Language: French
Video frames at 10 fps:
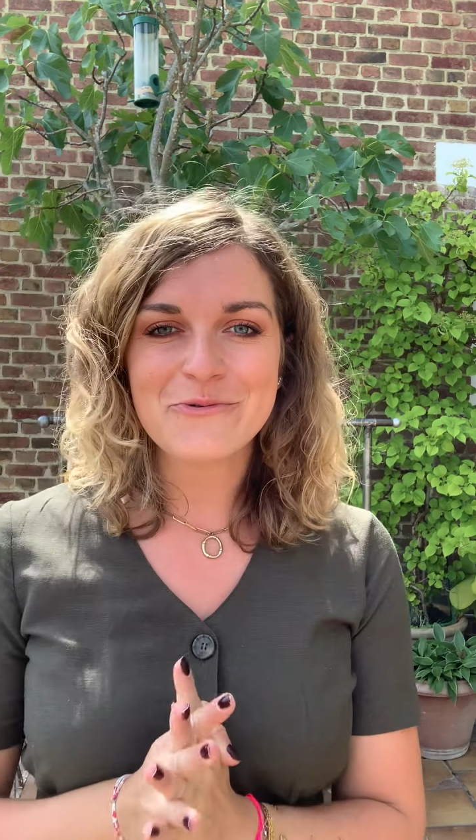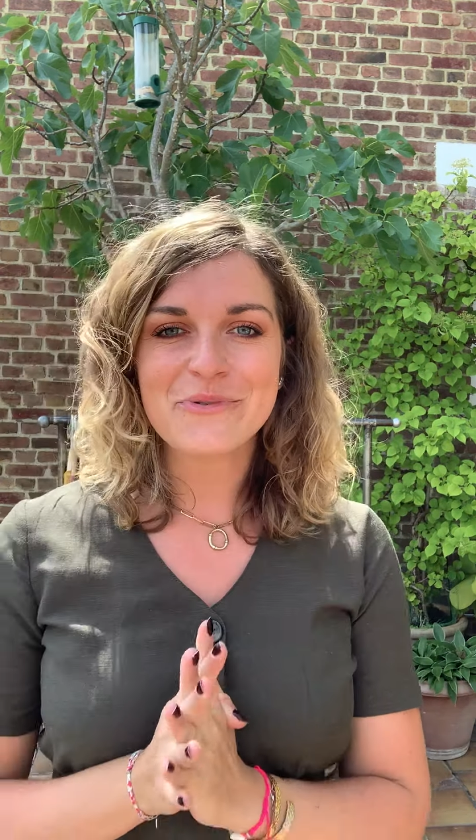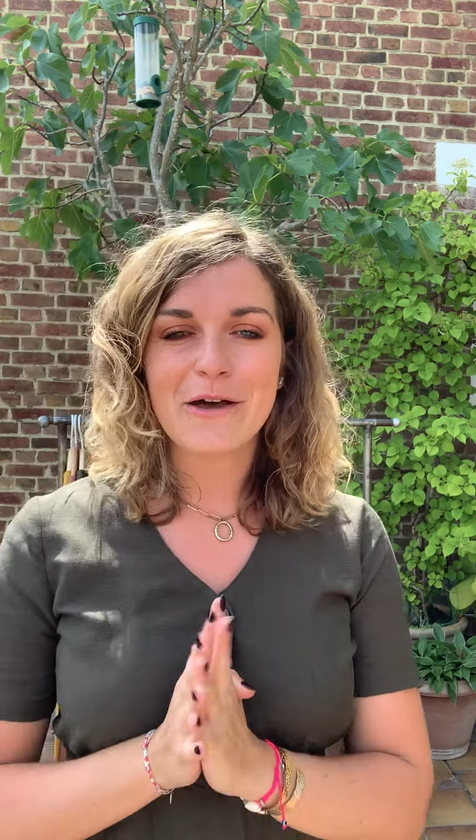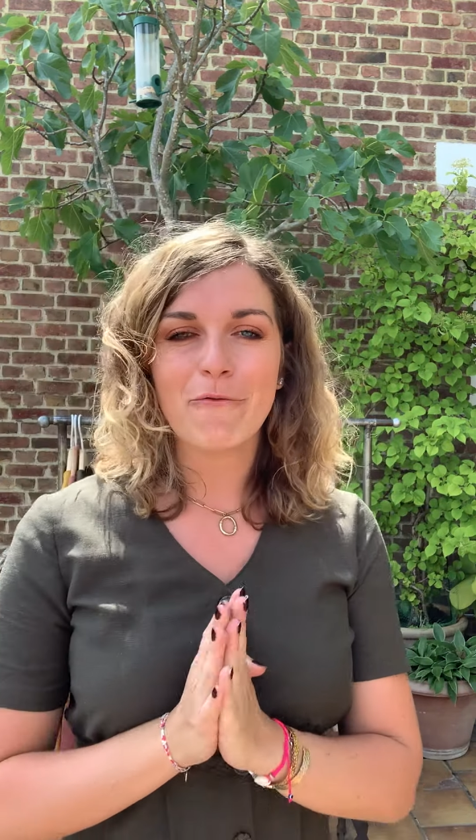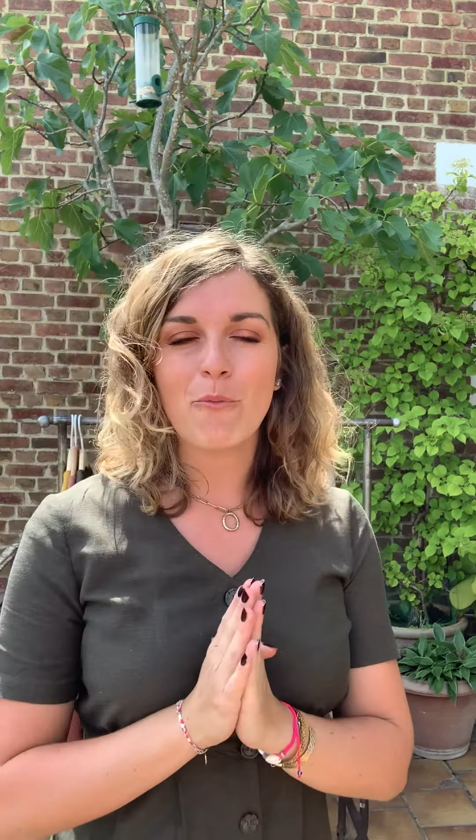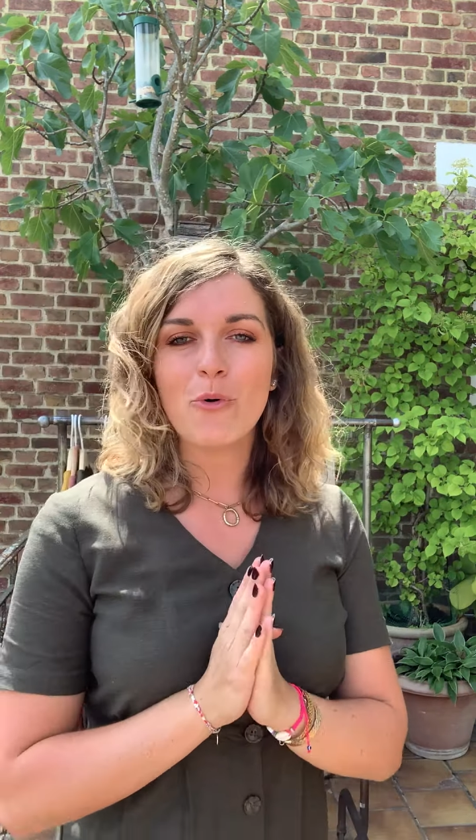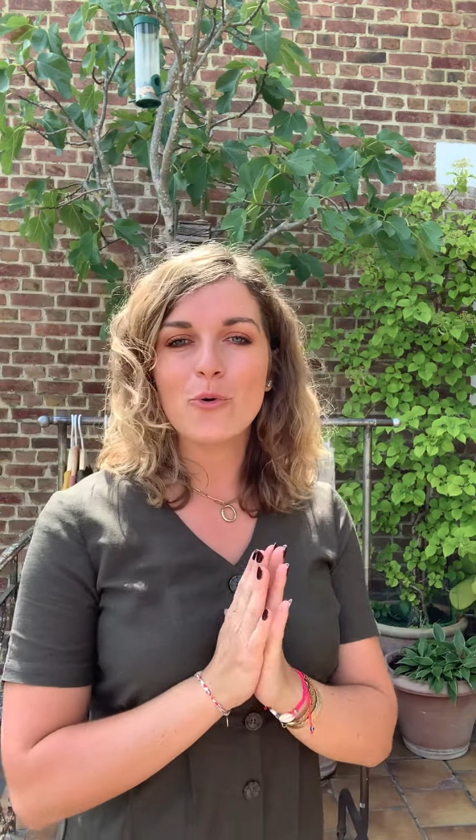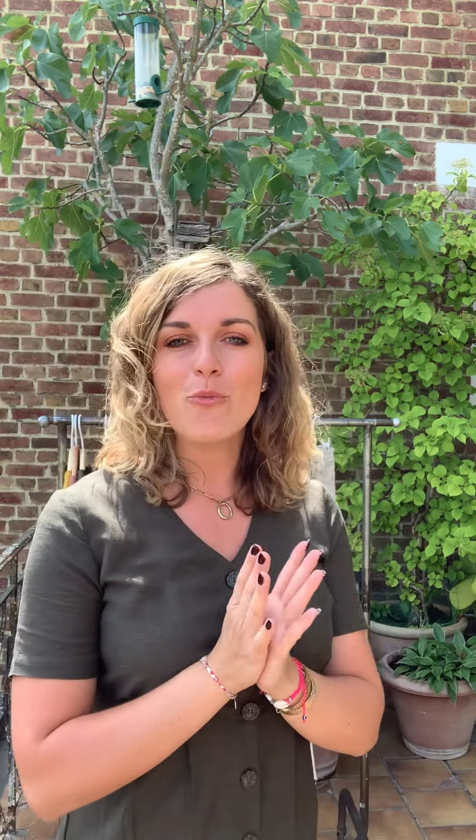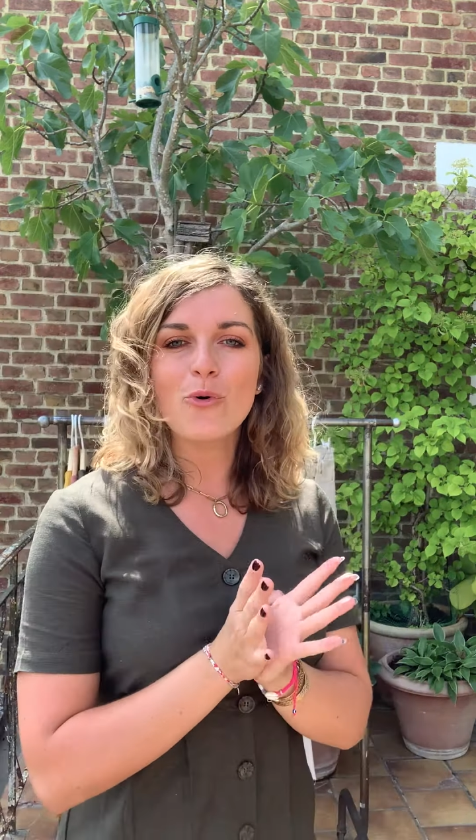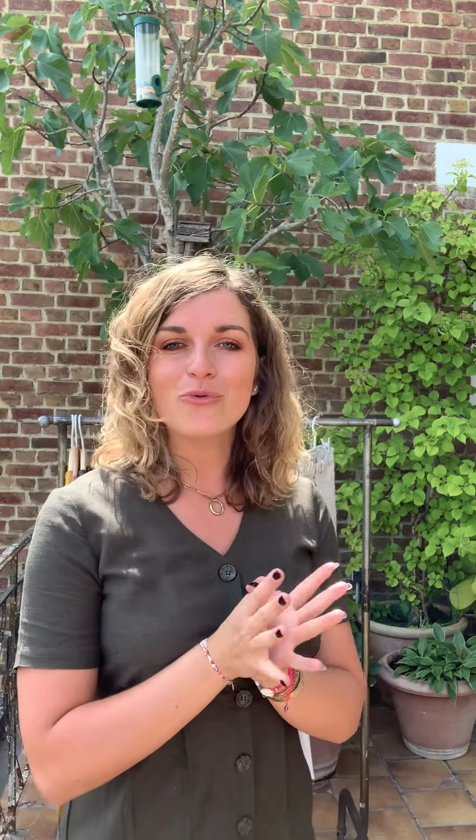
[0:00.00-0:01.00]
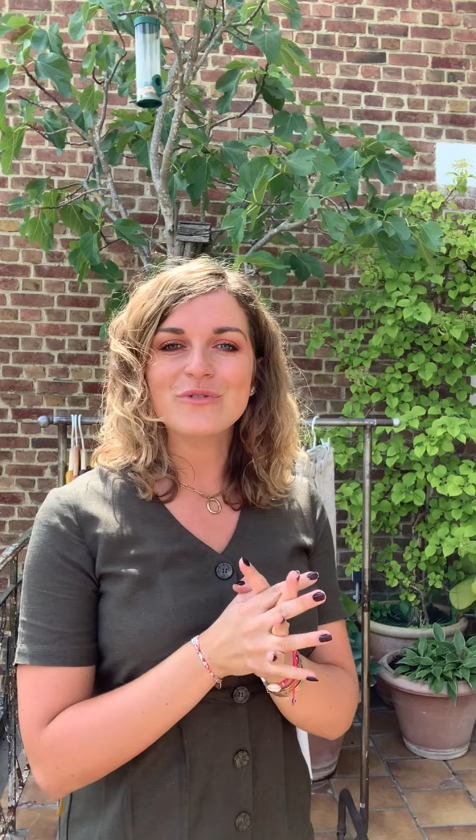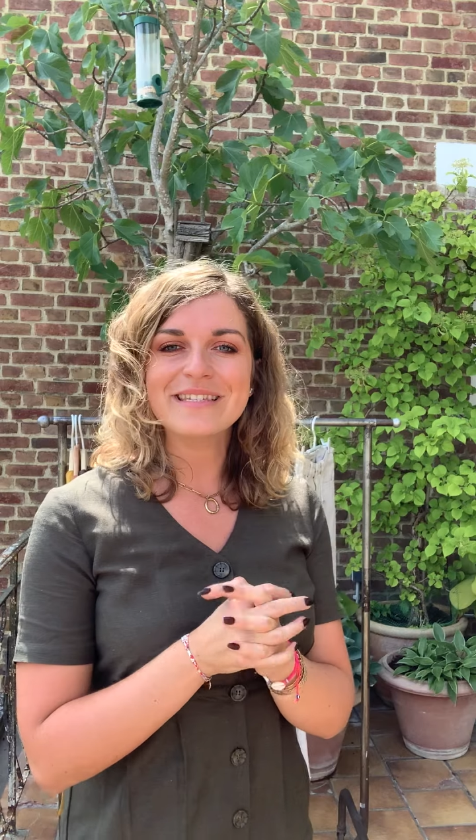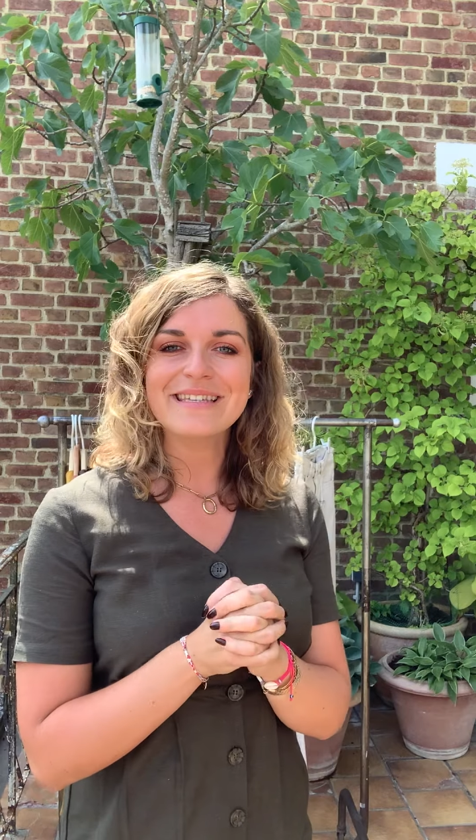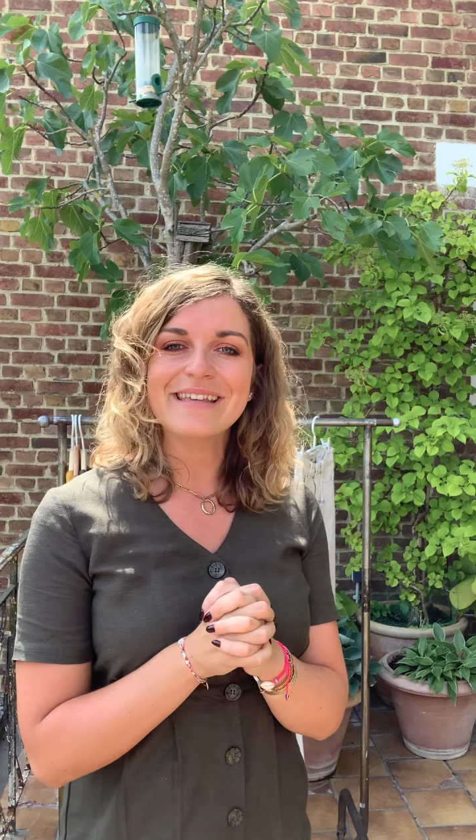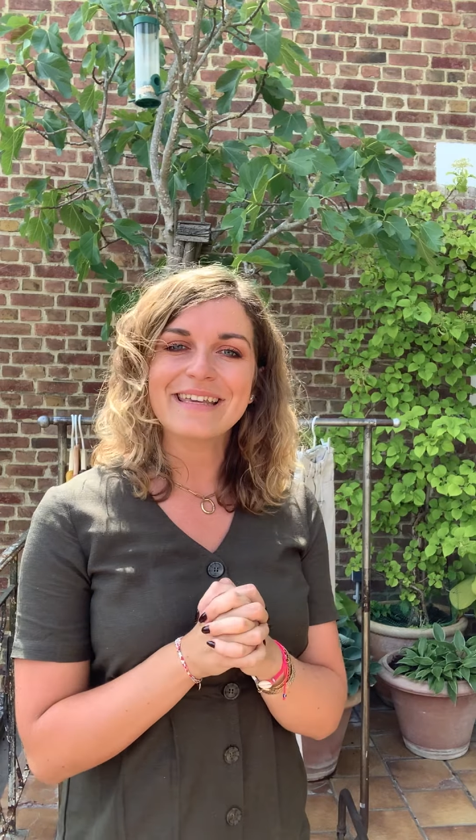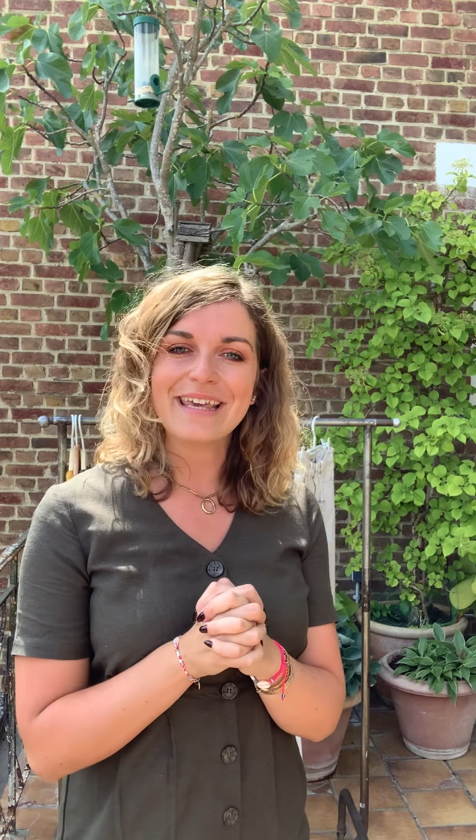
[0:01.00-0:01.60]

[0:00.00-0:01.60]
Nous avons beaucoup beaucoup d'idées